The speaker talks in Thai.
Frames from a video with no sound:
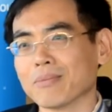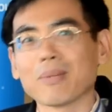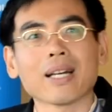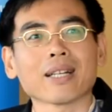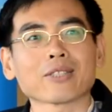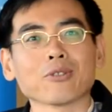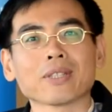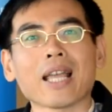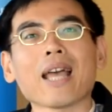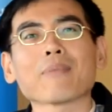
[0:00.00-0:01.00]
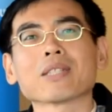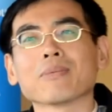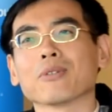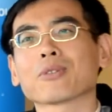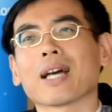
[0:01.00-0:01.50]
เยอะมาก จนแทบ
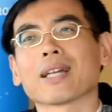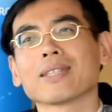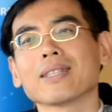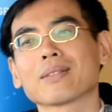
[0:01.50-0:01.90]
จะโอกาส